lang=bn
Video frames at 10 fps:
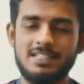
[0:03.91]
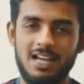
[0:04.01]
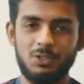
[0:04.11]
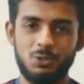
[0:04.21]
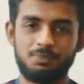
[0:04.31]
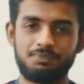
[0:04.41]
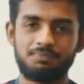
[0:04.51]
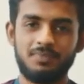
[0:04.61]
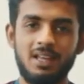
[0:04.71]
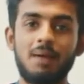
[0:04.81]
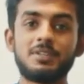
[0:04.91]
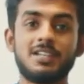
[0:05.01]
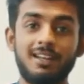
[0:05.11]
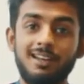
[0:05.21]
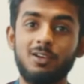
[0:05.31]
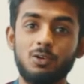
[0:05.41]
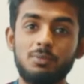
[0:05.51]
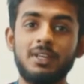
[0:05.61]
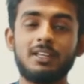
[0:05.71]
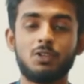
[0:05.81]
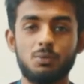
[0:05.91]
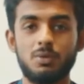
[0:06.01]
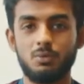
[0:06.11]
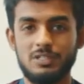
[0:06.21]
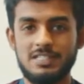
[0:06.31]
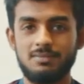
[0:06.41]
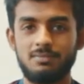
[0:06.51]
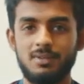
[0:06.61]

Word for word: স্বাগতম আমি চালডাল ডট কম থেকে তন্ময় বলছি